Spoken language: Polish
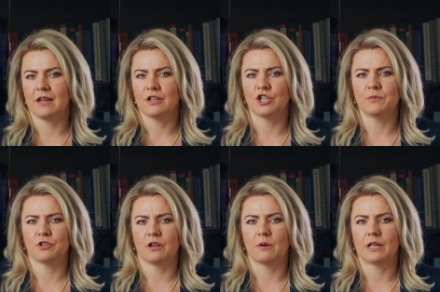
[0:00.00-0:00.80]
czyli
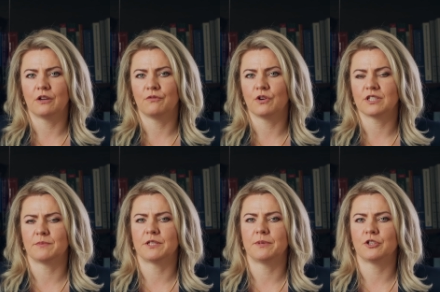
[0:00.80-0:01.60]
przykładowo
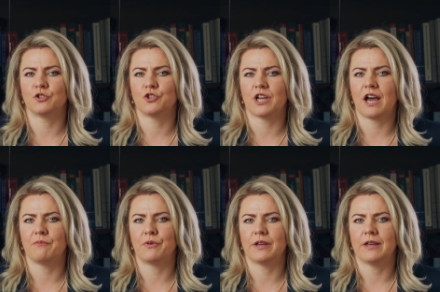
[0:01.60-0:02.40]
zabezpieczyć się,
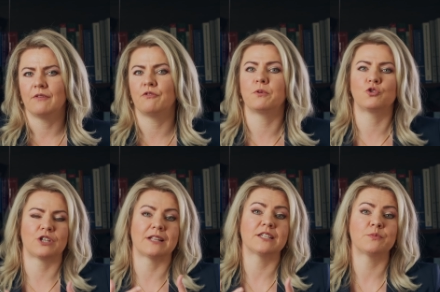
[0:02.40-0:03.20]
aby
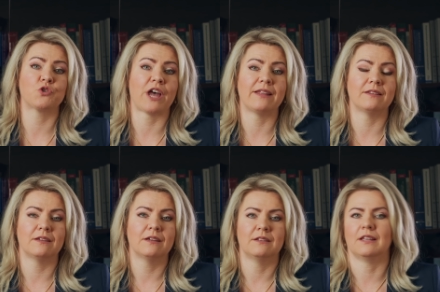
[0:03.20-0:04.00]
wypożyczany sprzęt
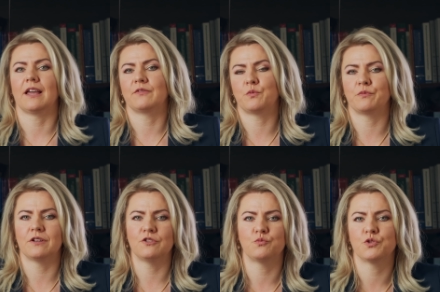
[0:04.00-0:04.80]
tak jak
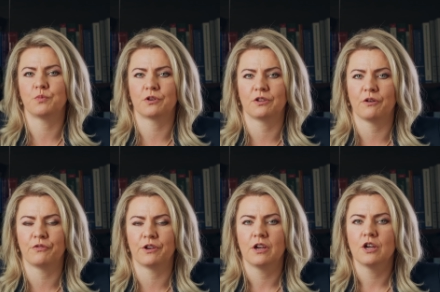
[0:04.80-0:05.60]
wspomnieliśmy,
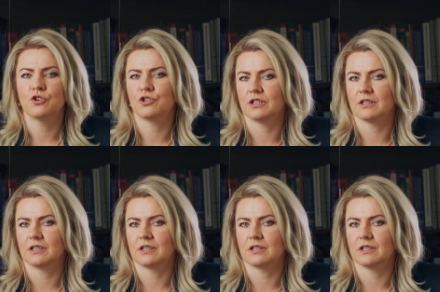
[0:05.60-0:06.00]
sportowy czy